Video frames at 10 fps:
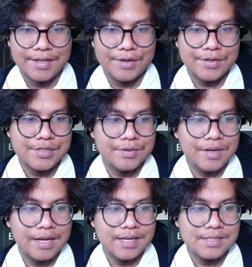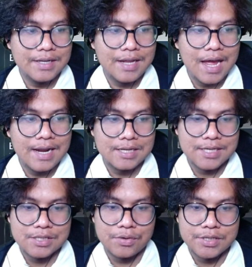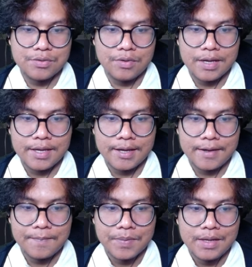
Terus juga di sini ada aksesoris juga ya.